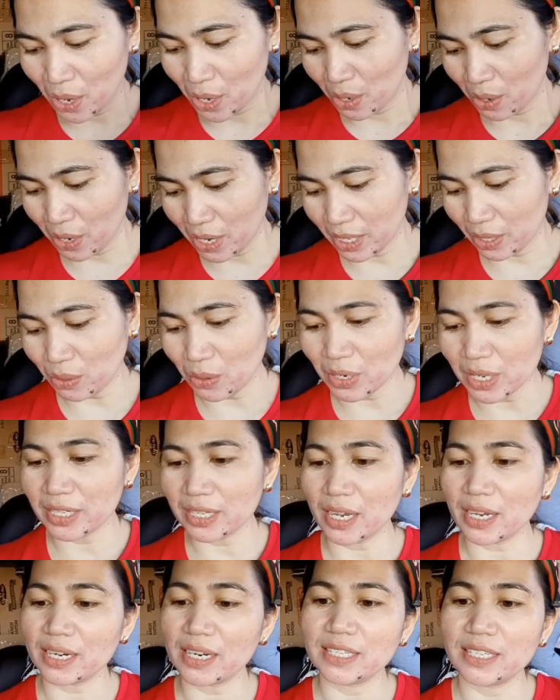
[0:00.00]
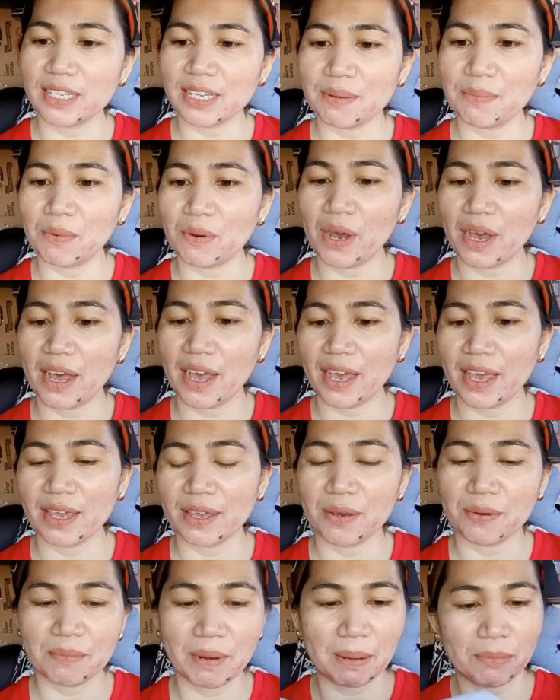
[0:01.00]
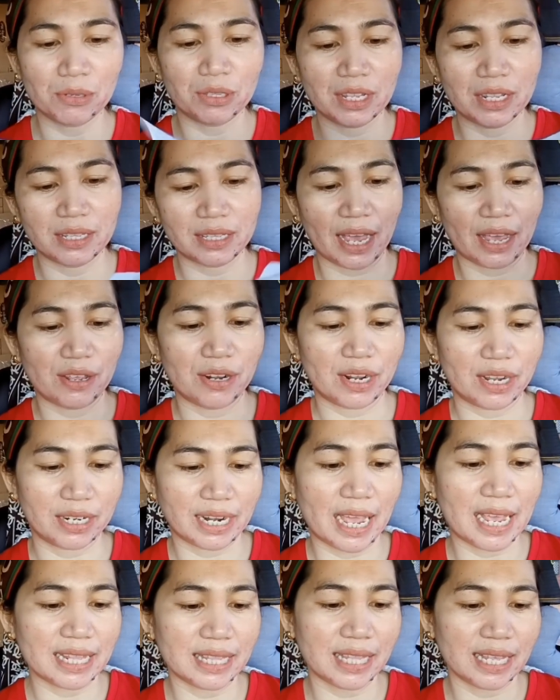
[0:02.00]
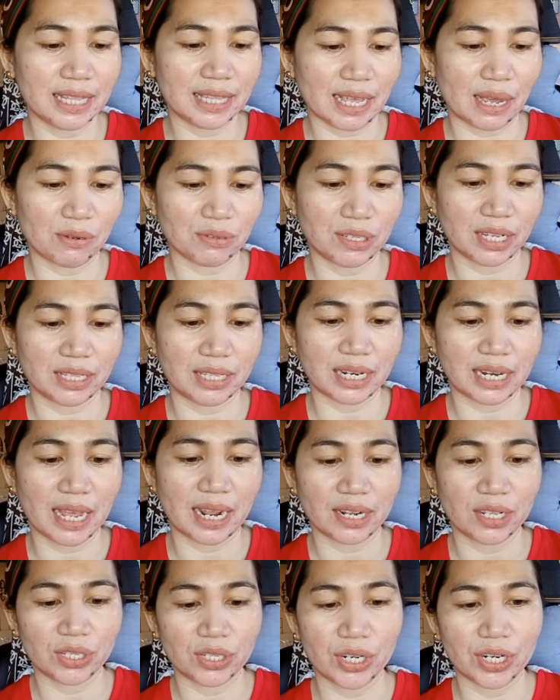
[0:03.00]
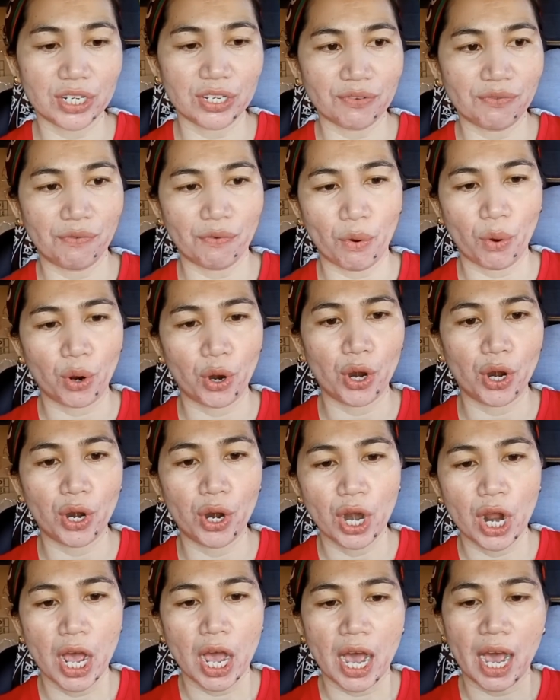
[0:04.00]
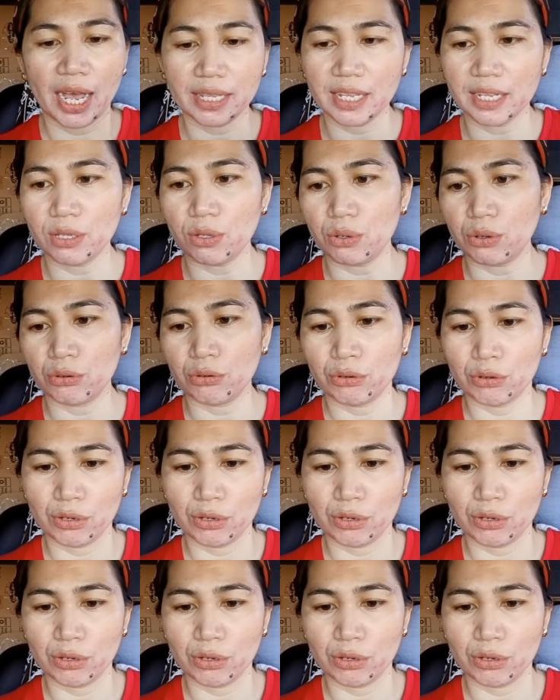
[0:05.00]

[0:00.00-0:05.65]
Yung itong isang resibo ay umabot din tayo ng 19,334 at itong